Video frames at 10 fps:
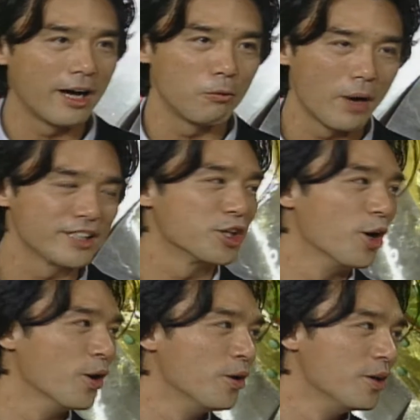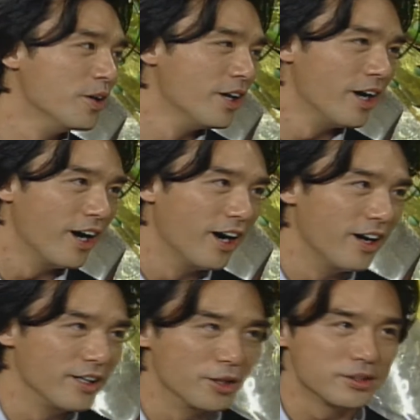打网球。网球。
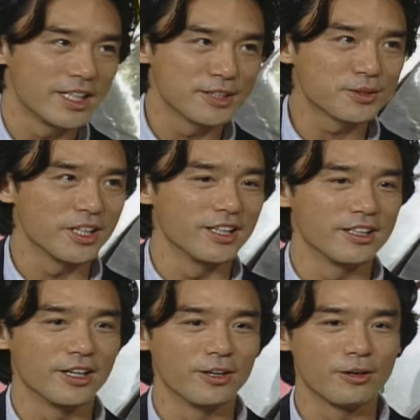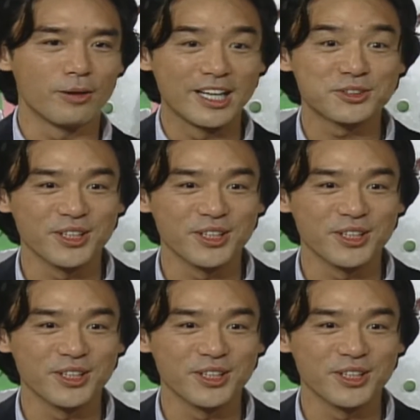呃，有潜水，有滑